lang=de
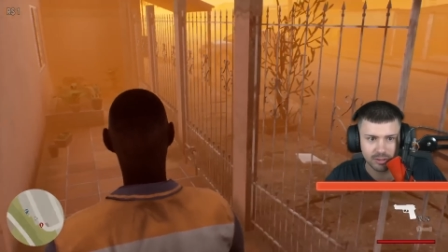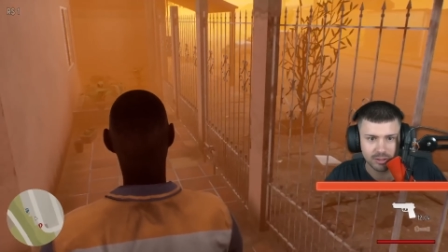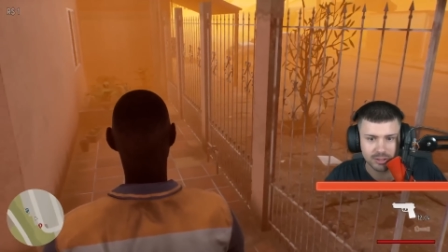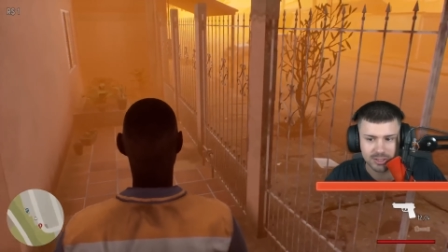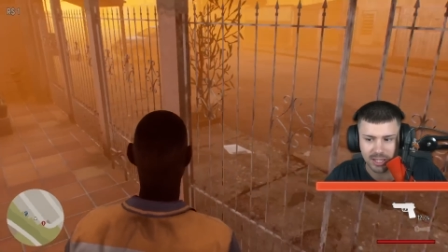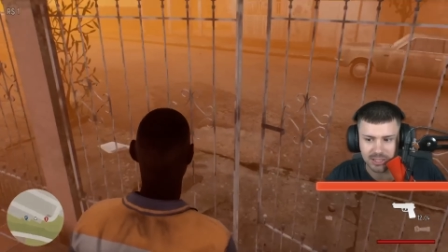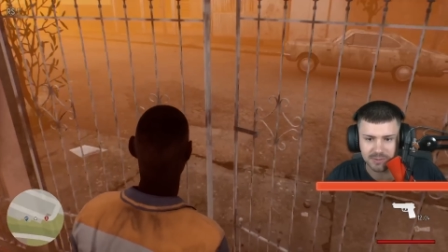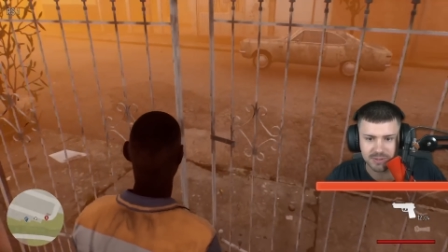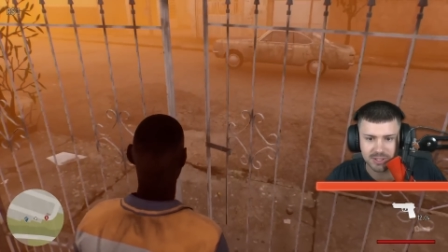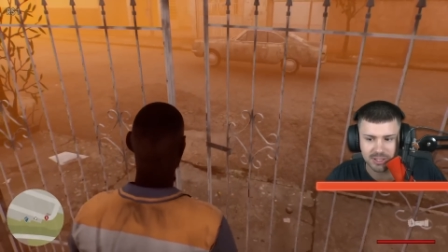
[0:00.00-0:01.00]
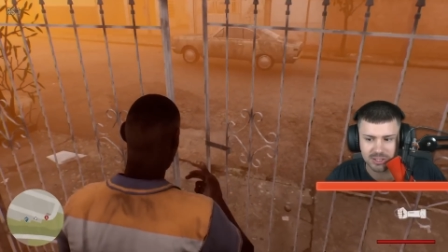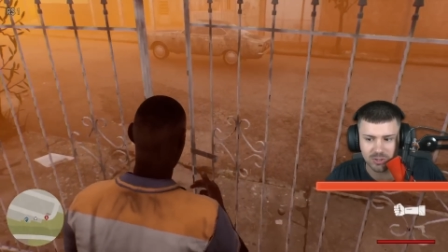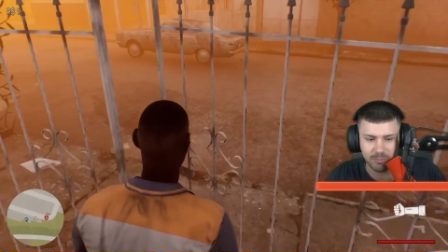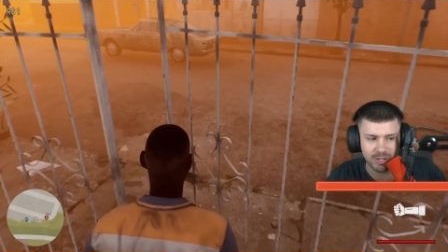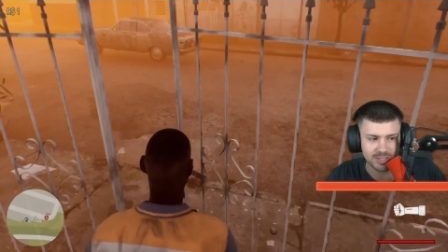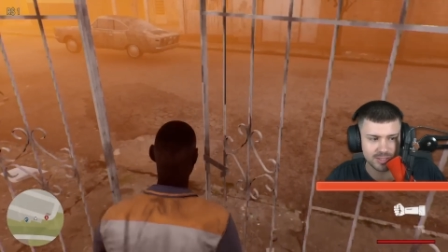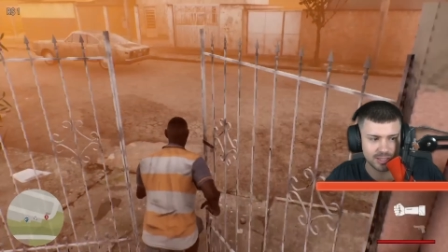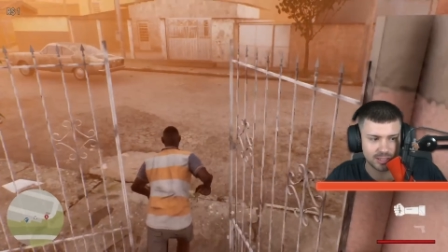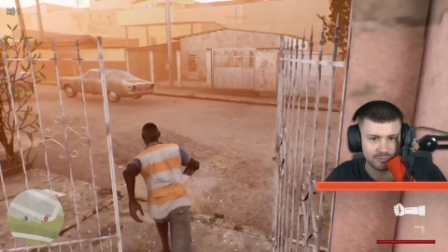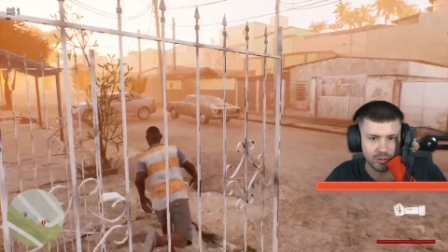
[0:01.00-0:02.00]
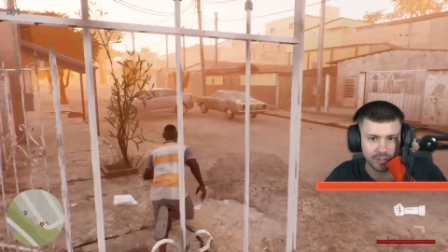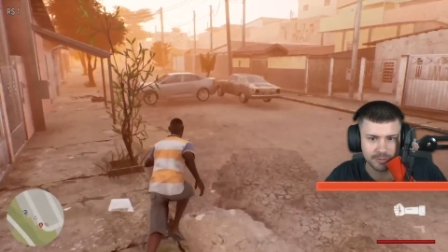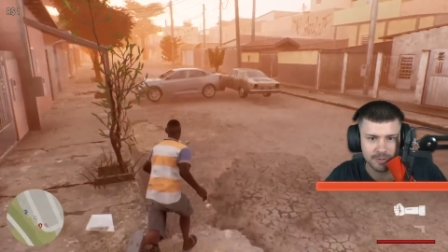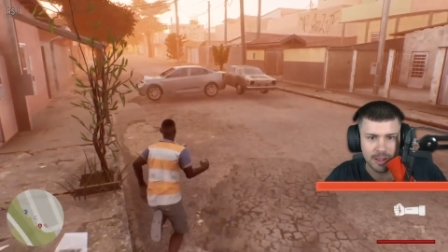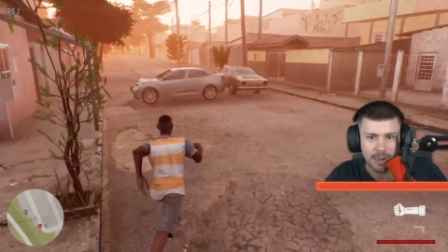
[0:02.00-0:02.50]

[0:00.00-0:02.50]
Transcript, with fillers: Das heißt, wir sind jetzt noch mächtiger geworden.